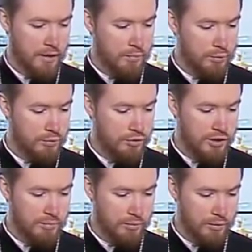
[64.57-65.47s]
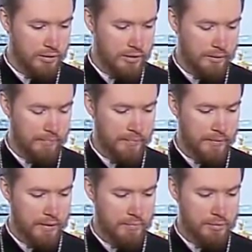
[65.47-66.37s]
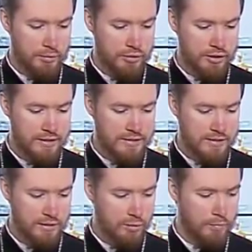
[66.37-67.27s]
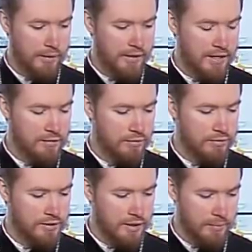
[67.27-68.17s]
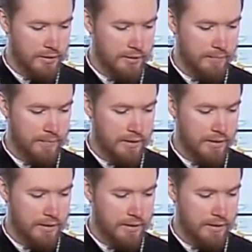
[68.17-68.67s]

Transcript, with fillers: будучи неплодна, получила силу к принятию семени,